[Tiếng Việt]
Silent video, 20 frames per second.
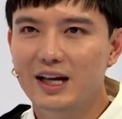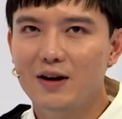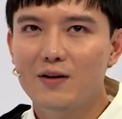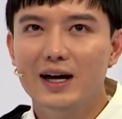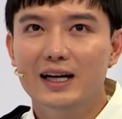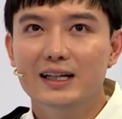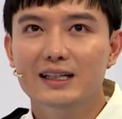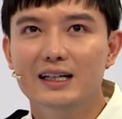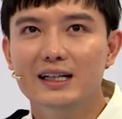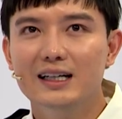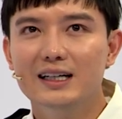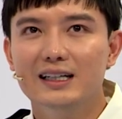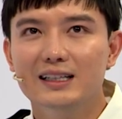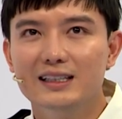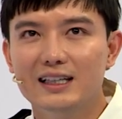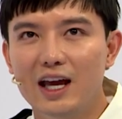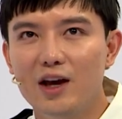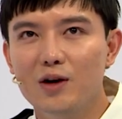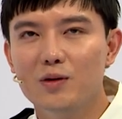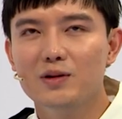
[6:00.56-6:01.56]
Theo anh,
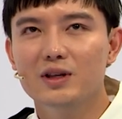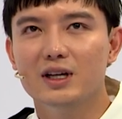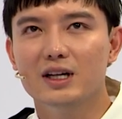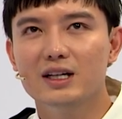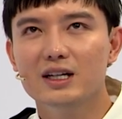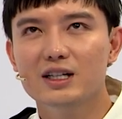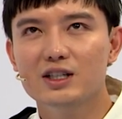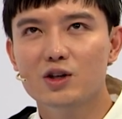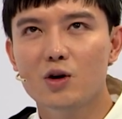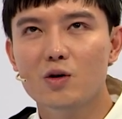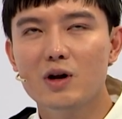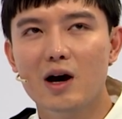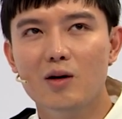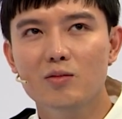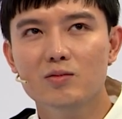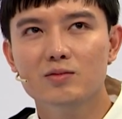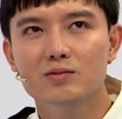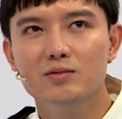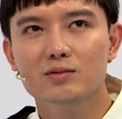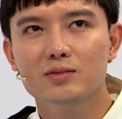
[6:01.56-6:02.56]
theo những cái số
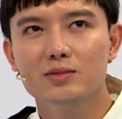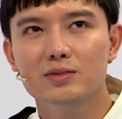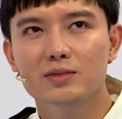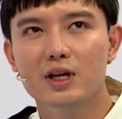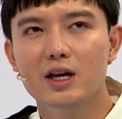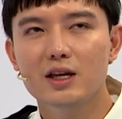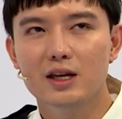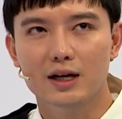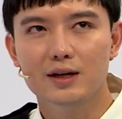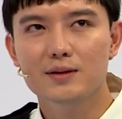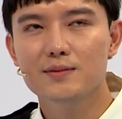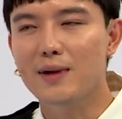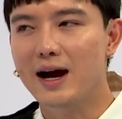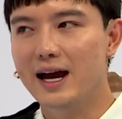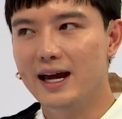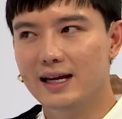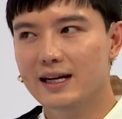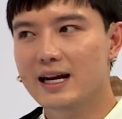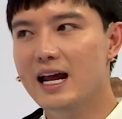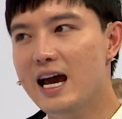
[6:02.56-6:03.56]
đông với những
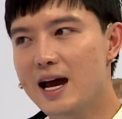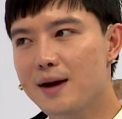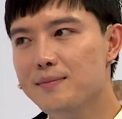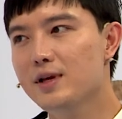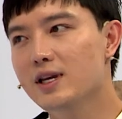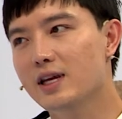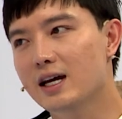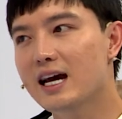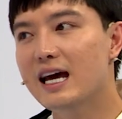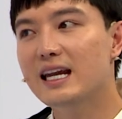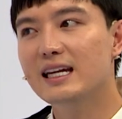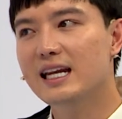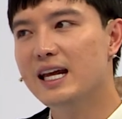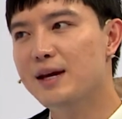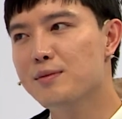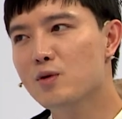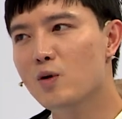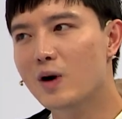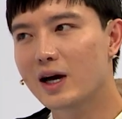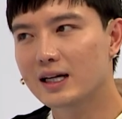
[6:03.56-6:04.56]
bạn nam, với những anh
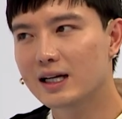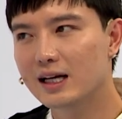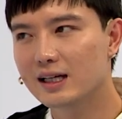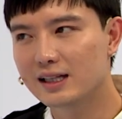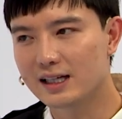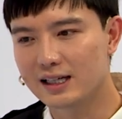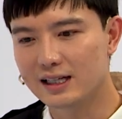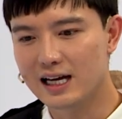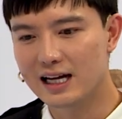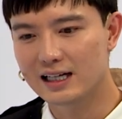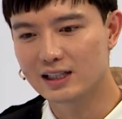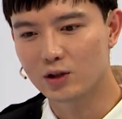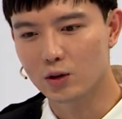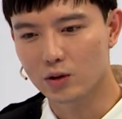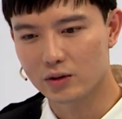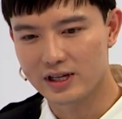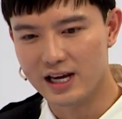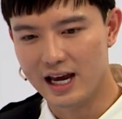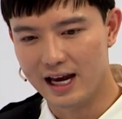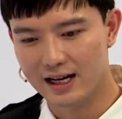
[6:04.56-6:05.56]
em của anh á, thì anh
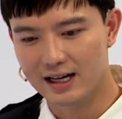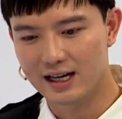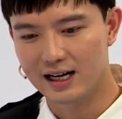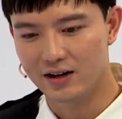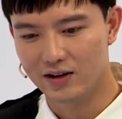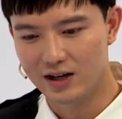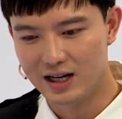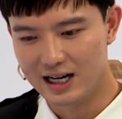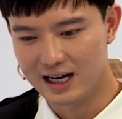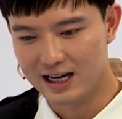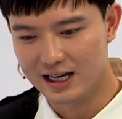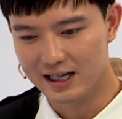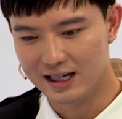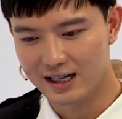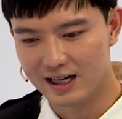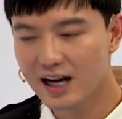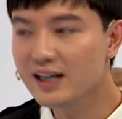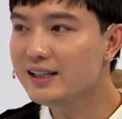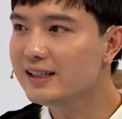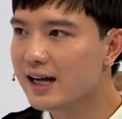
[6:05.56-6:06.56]
thuộc dạng loại
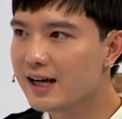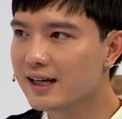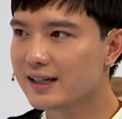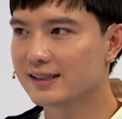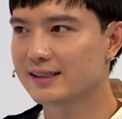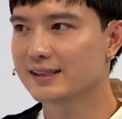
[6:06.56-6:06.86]
là ít á.